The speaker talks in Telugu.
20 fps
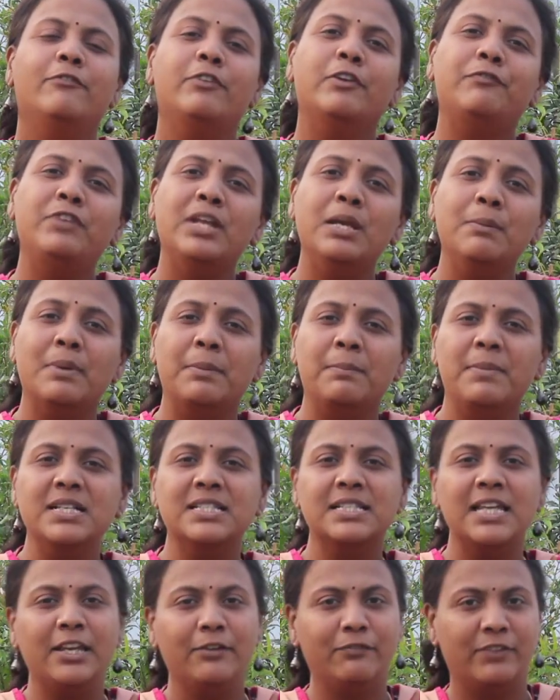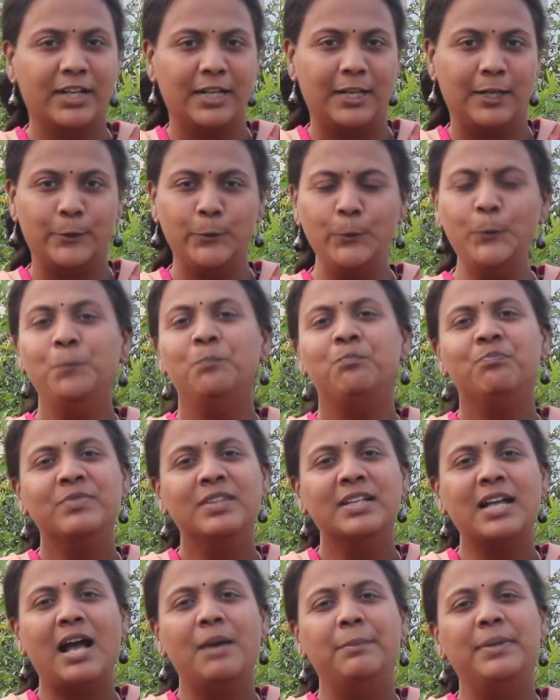ఫిఫ్టీ మెంబర్స్కి ఇవ్వగలను
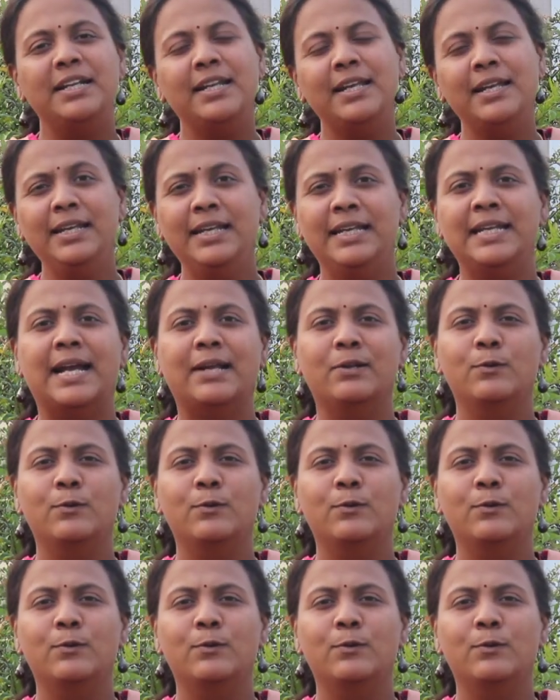కాబట్టి ఈ